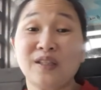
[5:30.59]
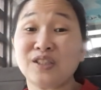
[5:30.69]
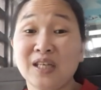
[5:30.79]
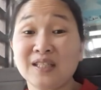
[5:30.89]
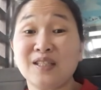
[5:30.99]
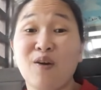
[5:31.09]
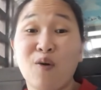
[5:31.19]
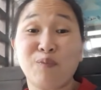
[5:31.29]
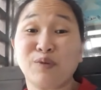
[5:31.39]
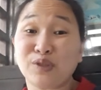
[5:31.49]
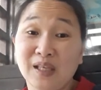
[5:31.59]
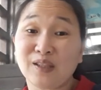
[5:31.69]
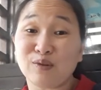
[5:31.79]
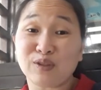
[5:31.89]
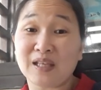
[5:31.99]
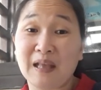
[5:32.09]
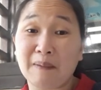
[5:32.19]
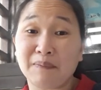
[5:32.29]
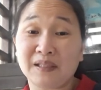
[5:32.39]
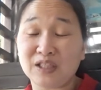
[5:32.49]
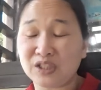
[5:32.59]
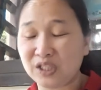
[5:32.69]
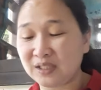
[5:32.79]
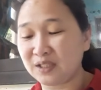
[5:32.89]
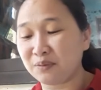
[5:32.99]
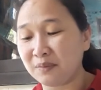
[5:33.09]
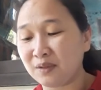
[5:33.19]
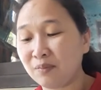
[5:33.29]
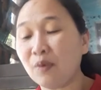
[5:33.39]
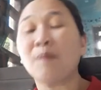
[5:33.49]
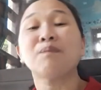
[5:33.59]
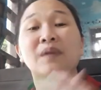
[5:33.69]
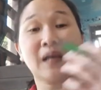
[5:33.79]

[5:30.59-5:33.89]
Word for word: just the opposite yung sinabi ni Jesus mismo.